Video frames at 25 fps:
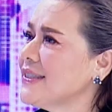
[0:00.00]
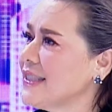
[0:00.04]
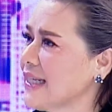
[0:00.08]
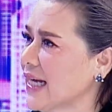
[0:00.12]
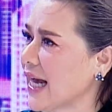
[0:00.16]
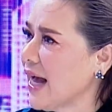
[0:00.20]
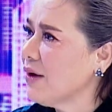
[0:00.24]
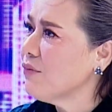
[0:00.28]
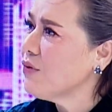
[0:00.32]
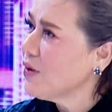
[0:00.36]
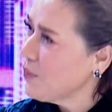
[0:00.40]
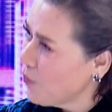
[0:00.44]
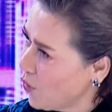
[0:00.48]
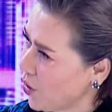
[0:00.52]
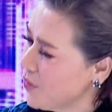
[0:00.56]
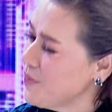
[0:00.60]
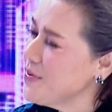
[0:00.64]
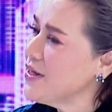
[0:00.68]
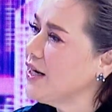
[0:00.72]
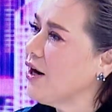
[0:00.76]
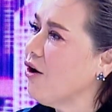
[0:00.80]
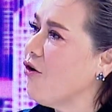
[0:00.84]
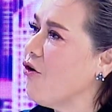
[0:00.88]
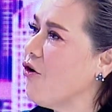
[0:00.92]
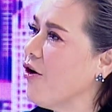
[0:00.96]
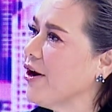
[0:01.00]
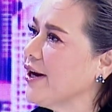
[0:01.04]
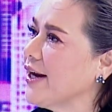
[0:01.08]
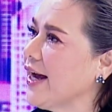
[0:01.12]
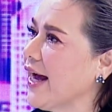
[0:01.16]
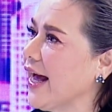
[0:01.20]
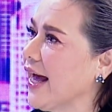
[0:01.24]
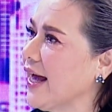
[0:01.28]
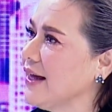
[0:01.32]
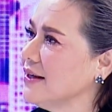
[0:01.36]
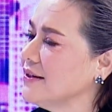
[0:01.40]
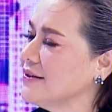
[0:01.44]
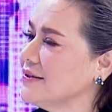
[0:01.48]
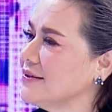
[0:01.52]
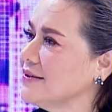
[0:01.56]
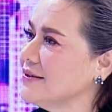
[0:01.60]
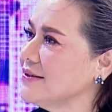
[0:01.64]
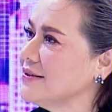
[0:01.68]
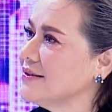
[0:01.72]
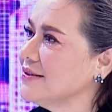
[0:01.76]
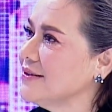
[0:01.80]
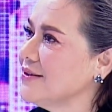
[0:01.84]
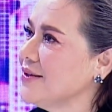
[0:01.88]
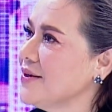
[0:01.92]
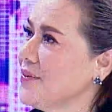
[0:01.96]
งสิคะวอล์กพอยต์มีละครนะคะมี
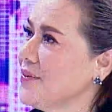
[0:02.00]
เหรอค